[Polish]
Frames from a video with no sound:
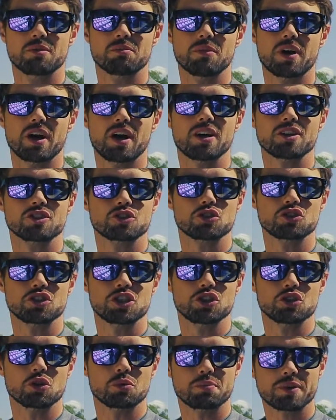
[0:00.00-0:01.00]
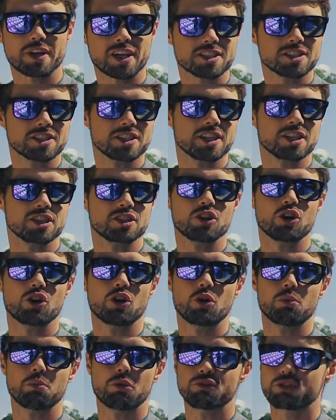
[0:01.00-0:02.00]
Ma codzienną pracę,
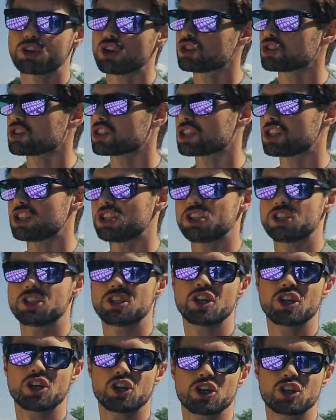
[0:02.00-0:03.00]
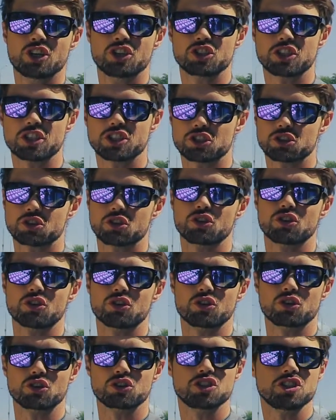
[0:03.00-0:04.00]
obowiązki,
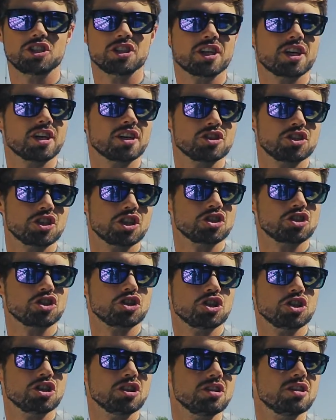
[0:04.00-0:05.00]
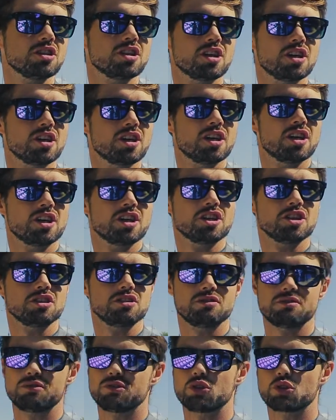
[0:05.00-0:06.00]
często rodzinę, dzieci
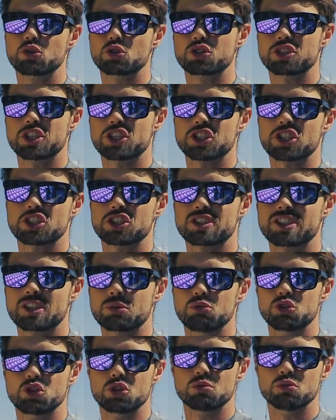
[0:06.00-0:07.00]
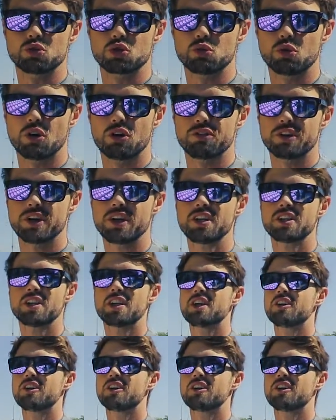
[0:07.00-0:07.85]
i różne rzeczy zajmują mu głowę.